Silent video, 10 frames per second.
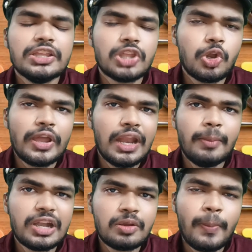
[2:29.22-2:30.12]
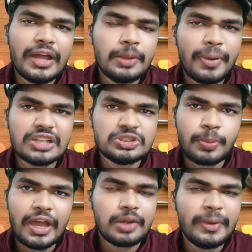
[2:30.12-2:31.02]
இந்த நோயெல்லாம் மட்டுமே பாதிப்படைஞ்சு
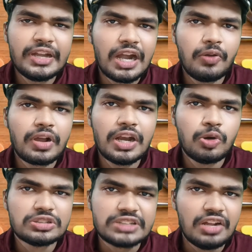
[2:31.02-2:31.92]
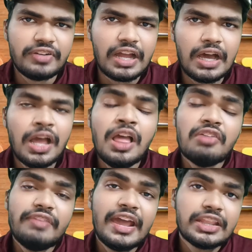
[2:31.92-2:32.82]
போய் அட்மிட் ஆனவங்களும் ஒரு செலவுனா
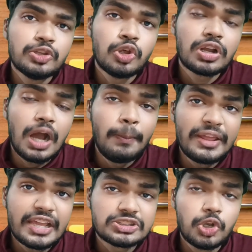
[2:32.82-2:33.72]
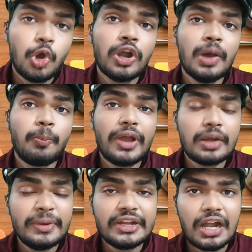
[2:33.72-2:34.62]
வேறு ஏதாவது ஒரு காம்ப்ளிகேஷனோடு போய்
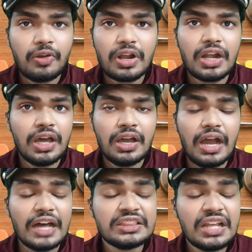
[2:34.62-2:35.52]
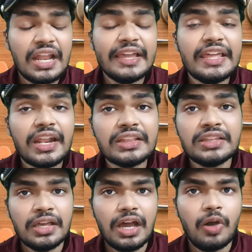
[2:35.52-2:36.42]
அட்மிட் ஆனவங்கன்னா அதில்
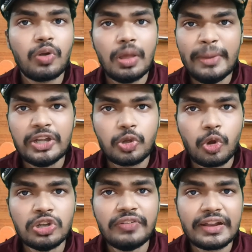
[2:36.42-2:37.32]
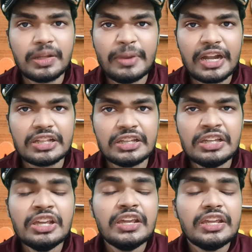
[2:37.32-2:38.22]
இருந்து அவங்கள மீட்டு கொண்டு வரது அப்படின்றது
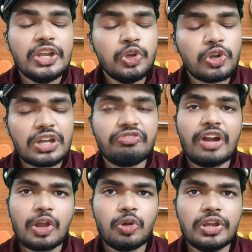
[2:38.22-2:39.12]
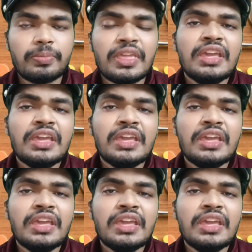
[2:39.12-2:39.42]
இன்னும் டஃப்பான ஒன்று